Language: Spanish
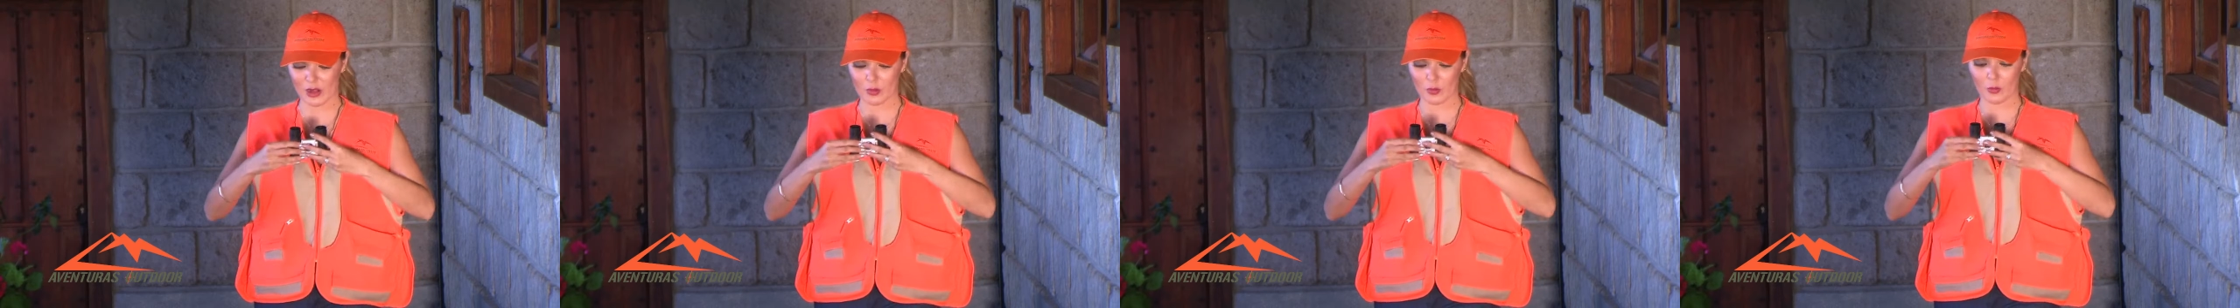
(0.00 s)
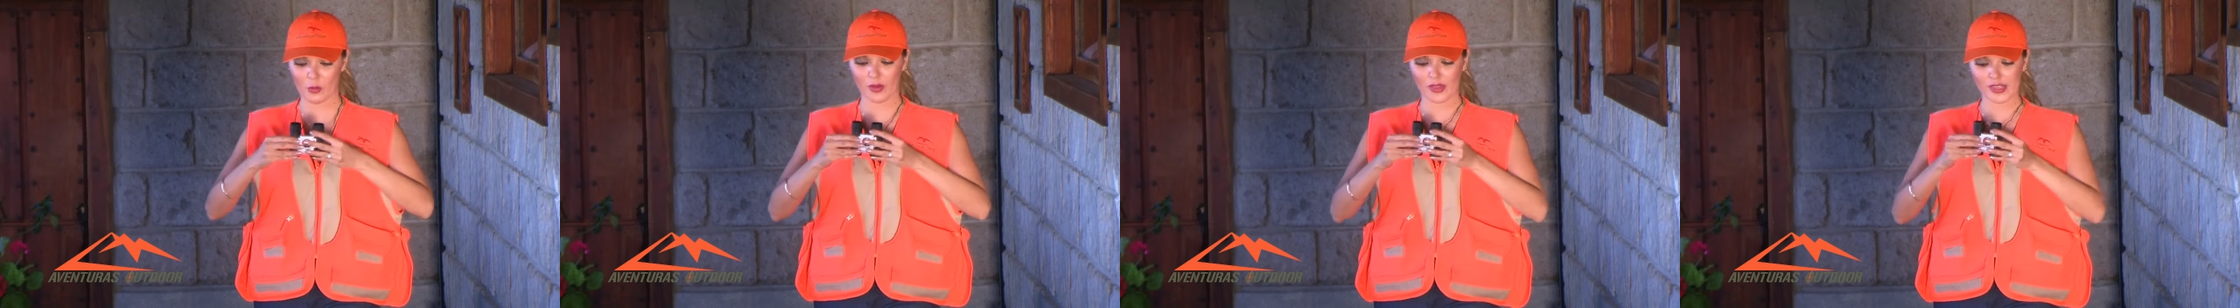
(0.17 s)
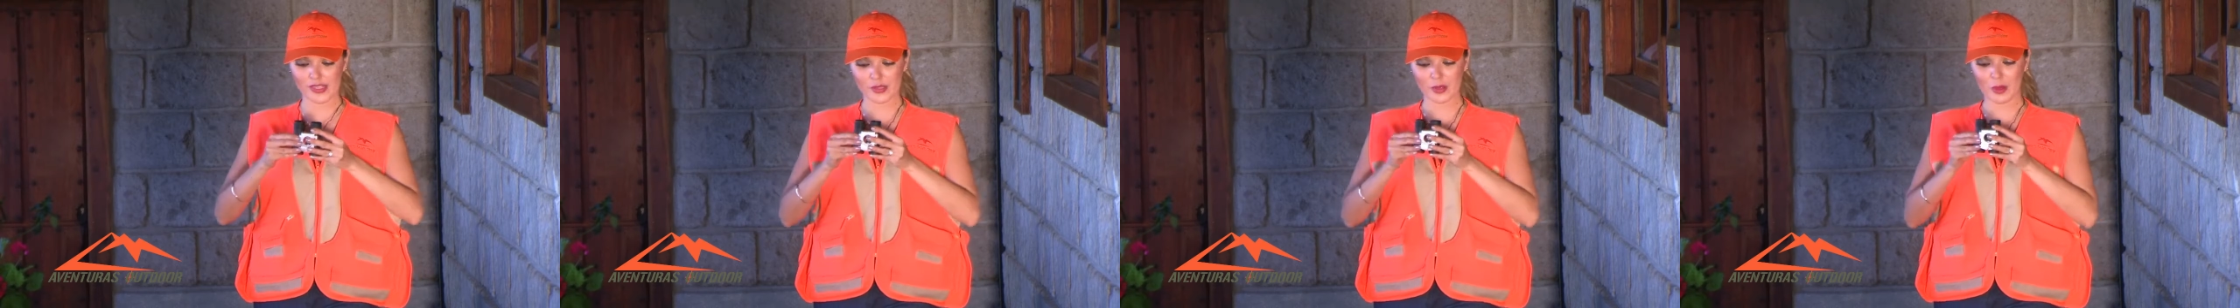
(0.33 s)
que
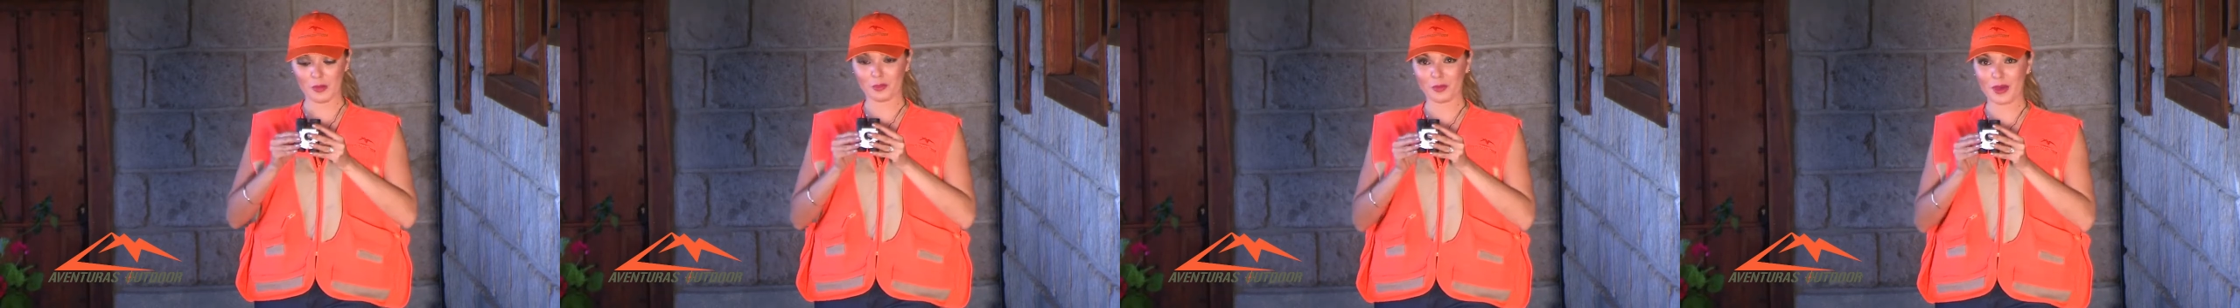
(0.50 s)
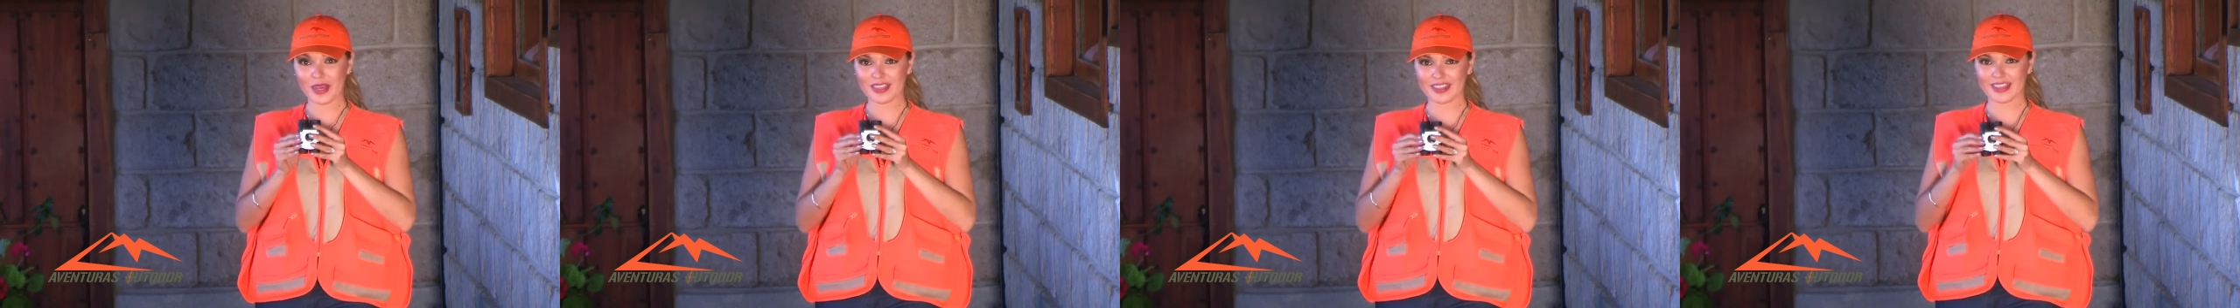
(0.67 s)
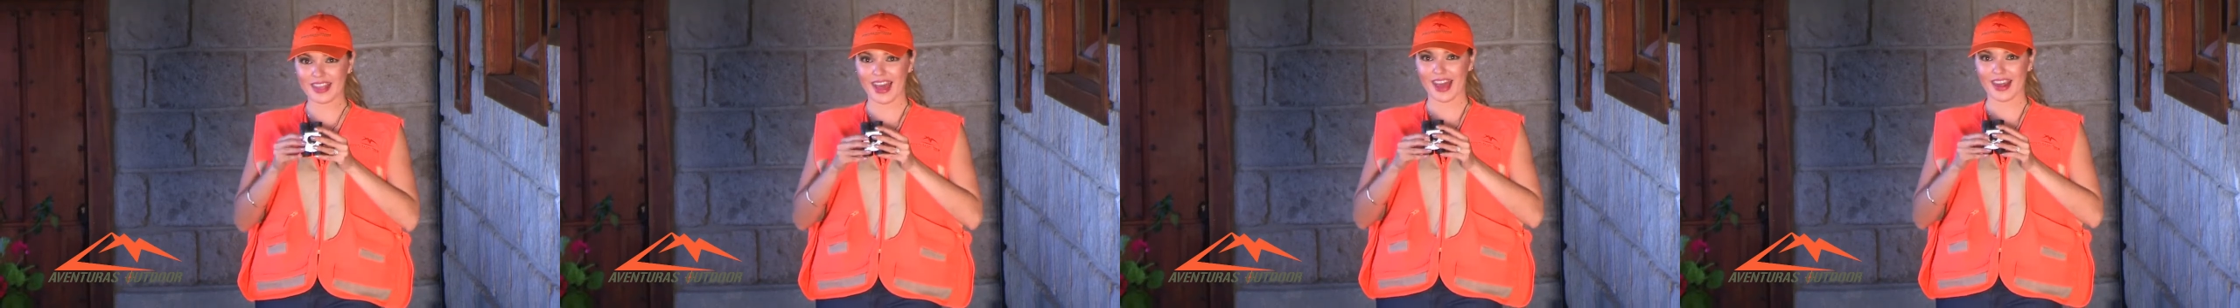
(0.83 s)
lo puedes
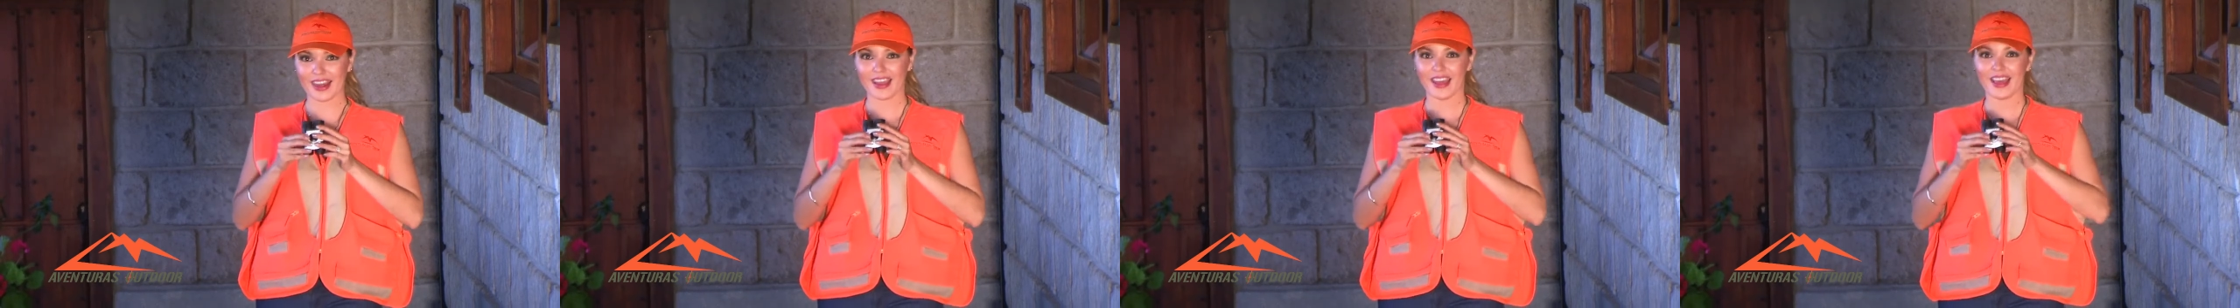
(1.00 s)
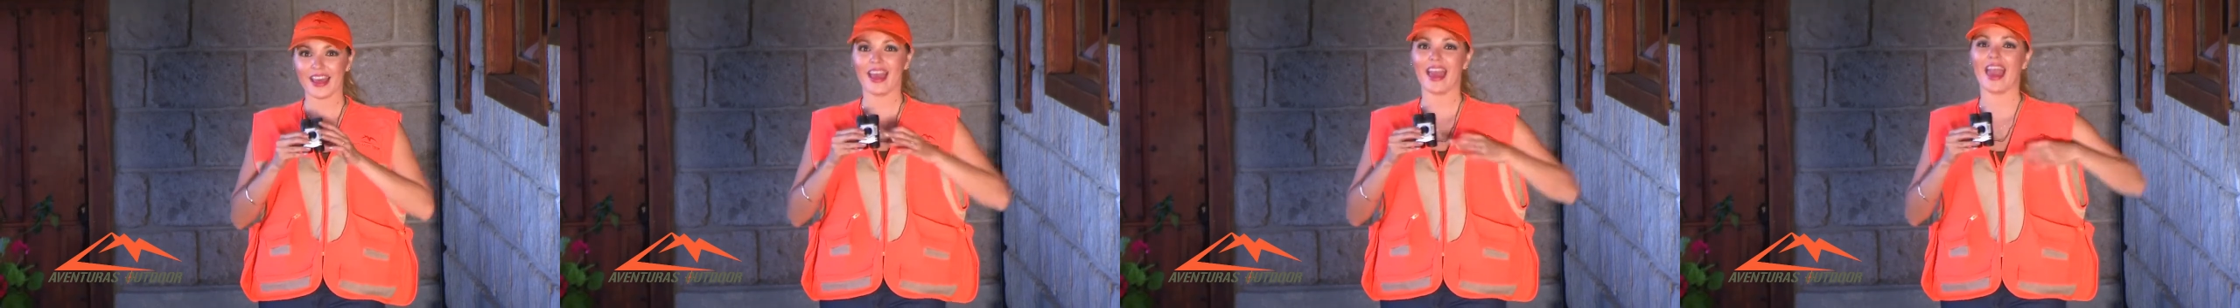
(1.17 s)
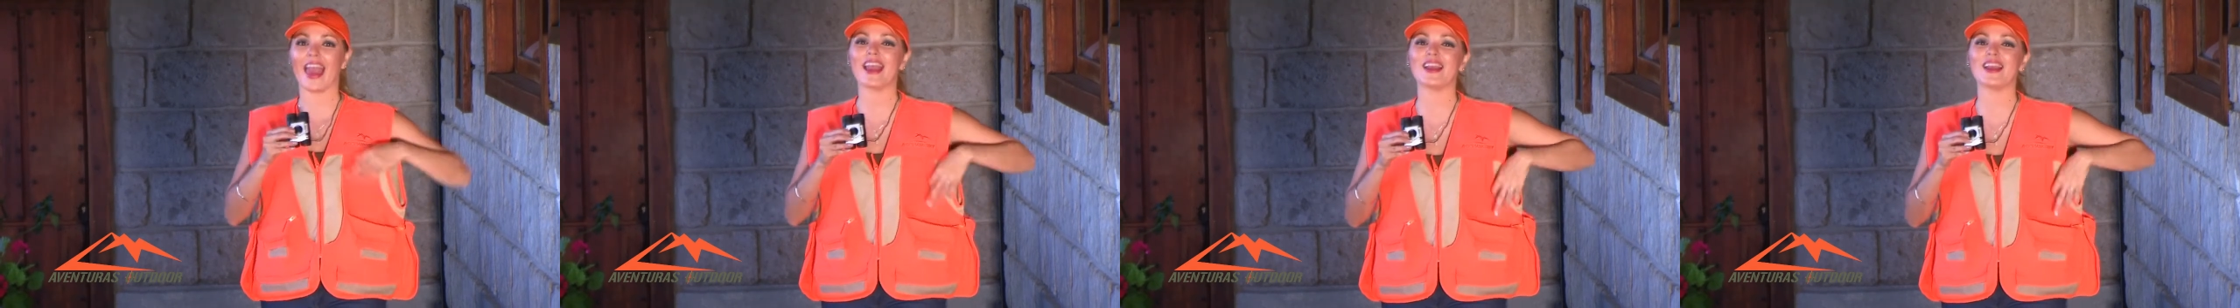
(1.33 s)
compactar